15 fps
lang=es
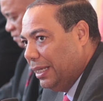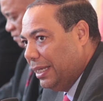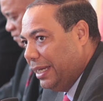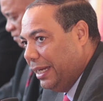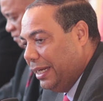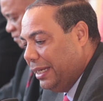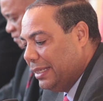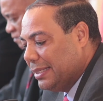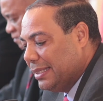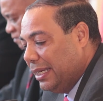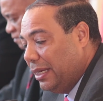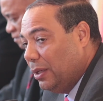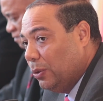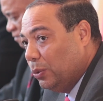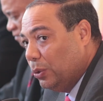que se
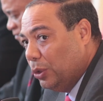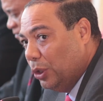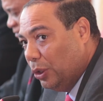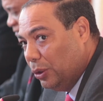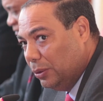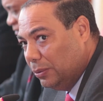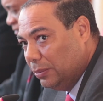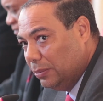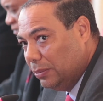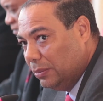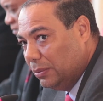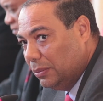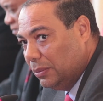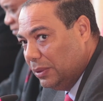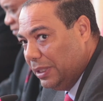inundó
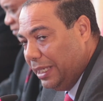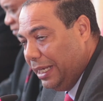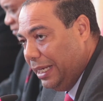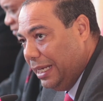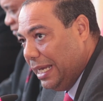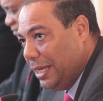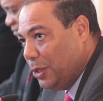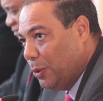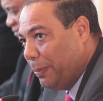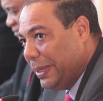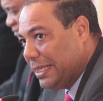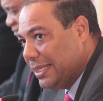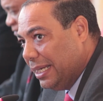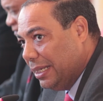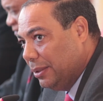el año
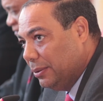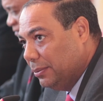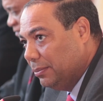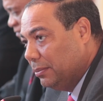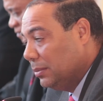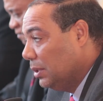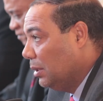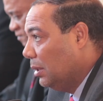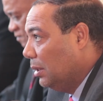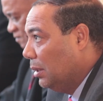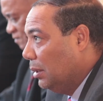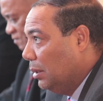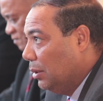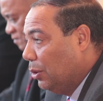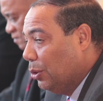pasado
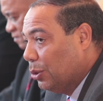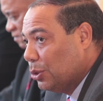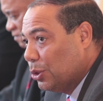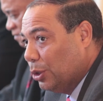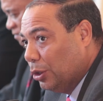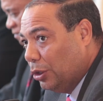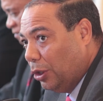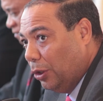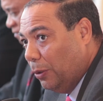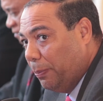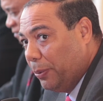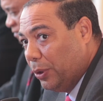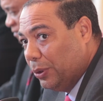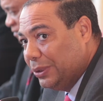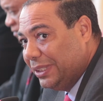nosotros
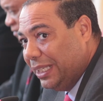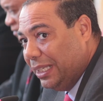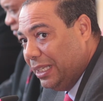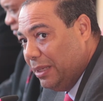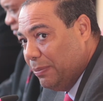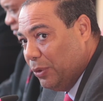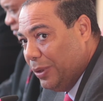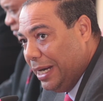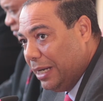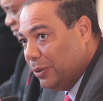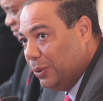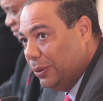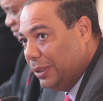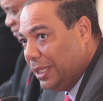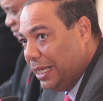procedimos a
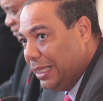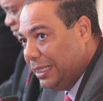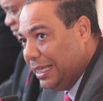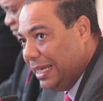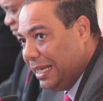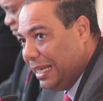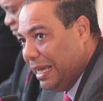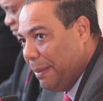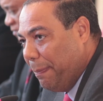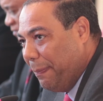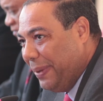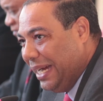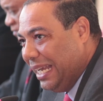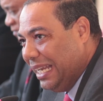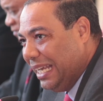contratar las
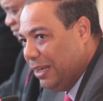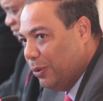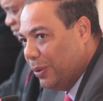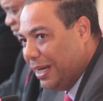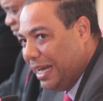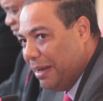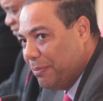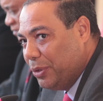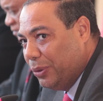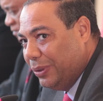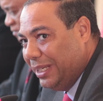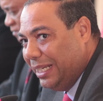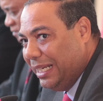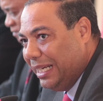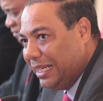palas, los
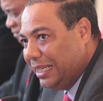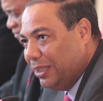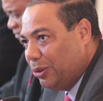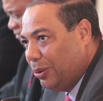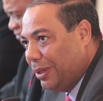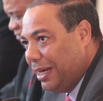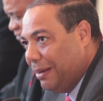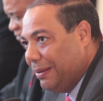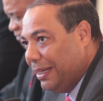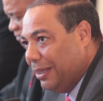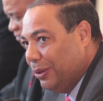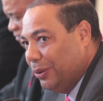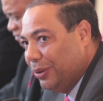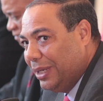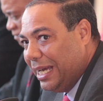camiones, las
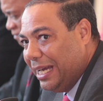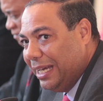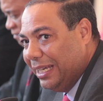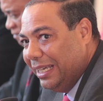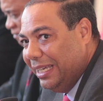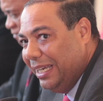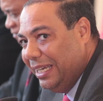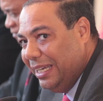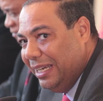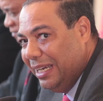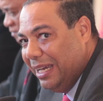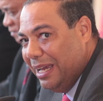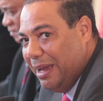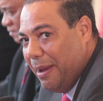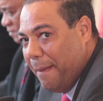retrocavadoras y
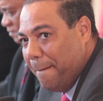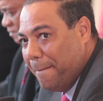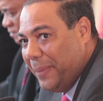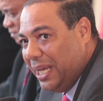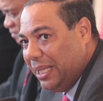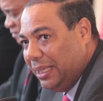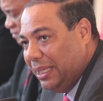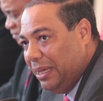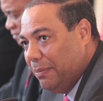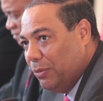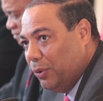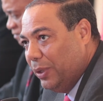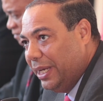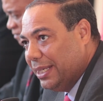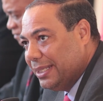
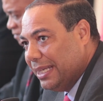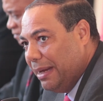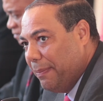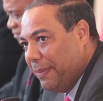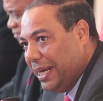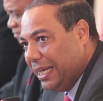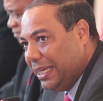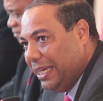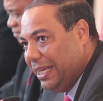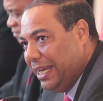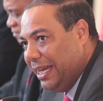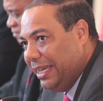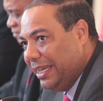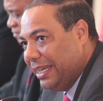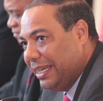metimos esas
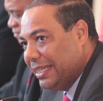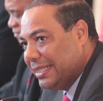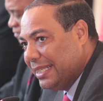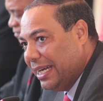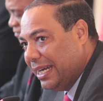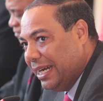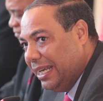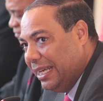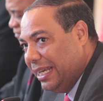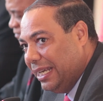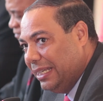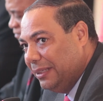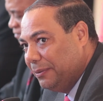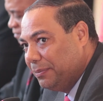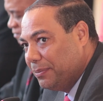máquinas en esa
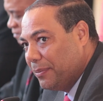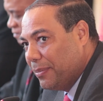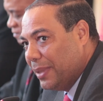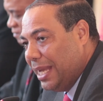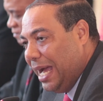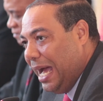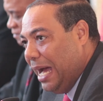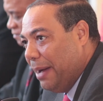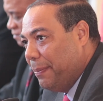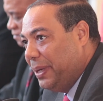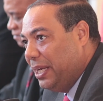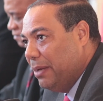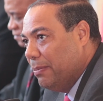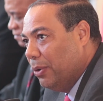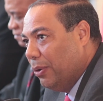canal,
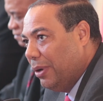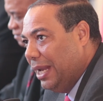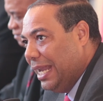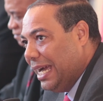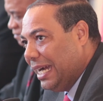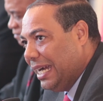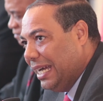abrimos la